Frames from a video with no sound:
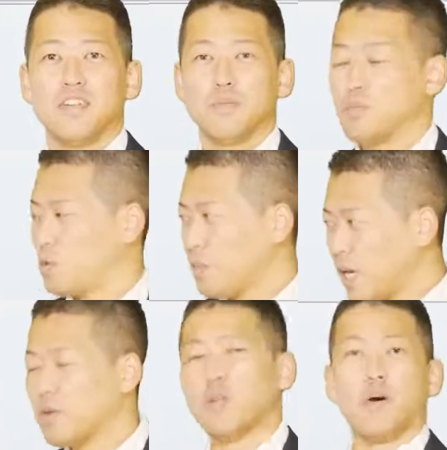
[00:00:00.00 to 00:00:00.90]
もう細
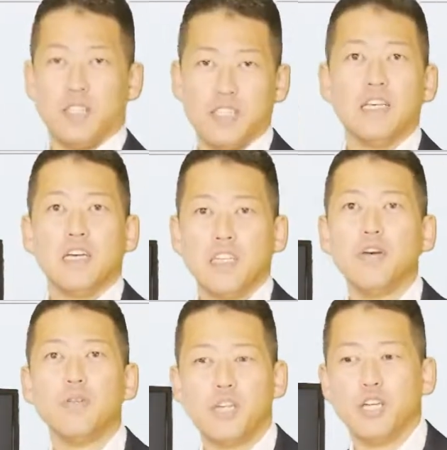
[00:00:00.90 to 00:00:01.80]
かいことはわかんないです。ってい
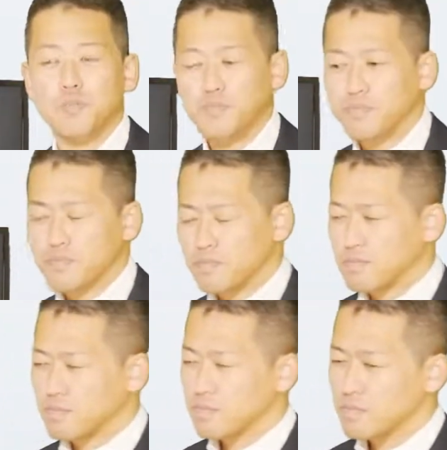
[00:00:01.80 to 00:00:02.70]
うふうに、
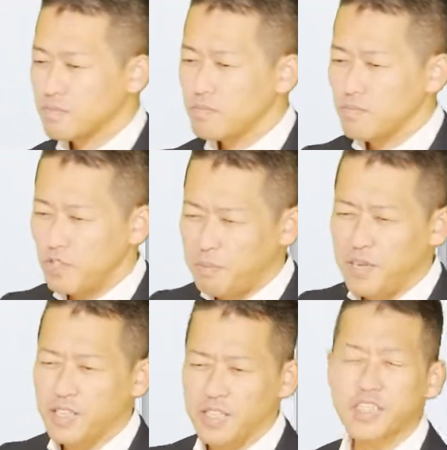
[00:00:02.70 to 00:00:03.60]
今
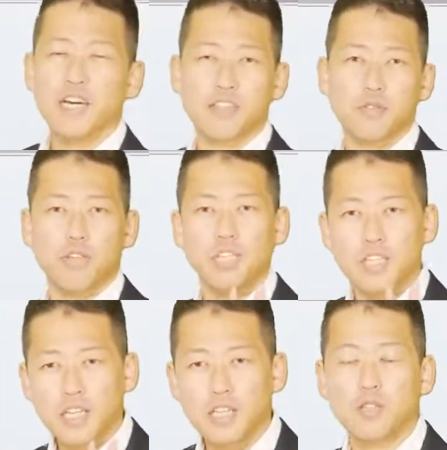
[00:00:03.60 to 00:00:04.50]
は何かっていうと、
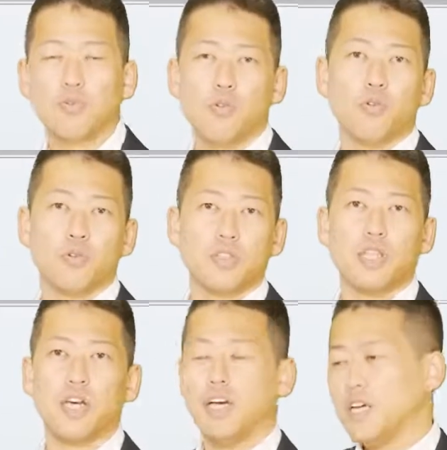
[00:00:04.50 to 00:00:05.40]
インターネット広告っ
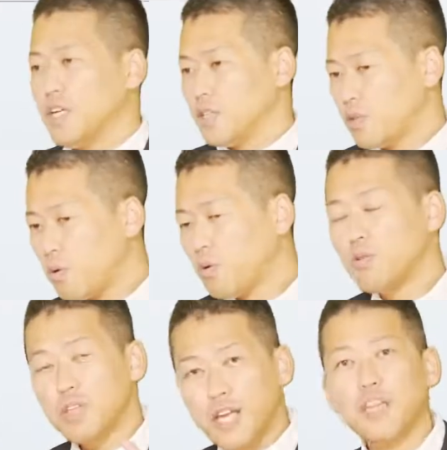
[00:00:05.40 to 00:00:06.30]
て、どこ
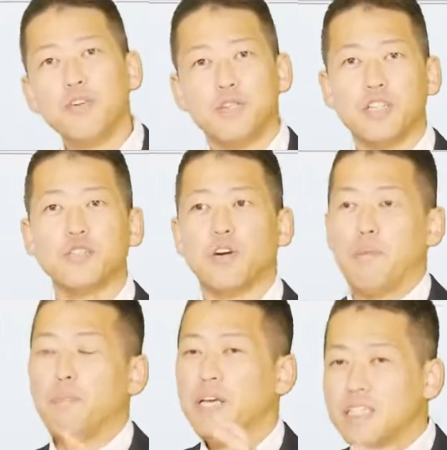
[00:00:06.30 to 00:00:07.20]
の誰にを出すのが
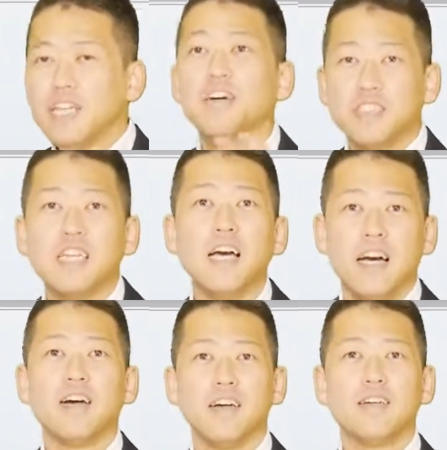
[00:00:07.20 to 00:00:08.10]
めちゃく
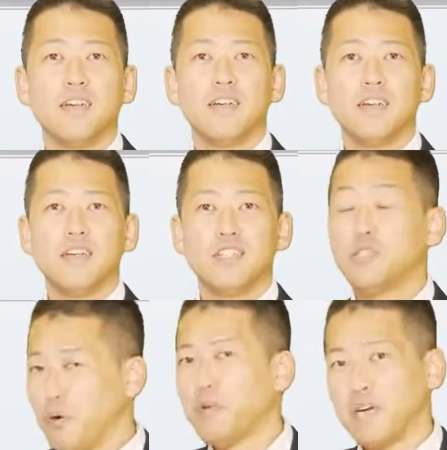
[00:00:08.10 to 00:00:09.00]
ちゃ
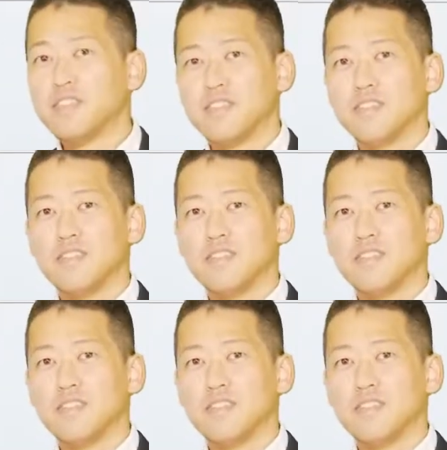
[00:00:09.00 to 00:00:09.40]
絞れます。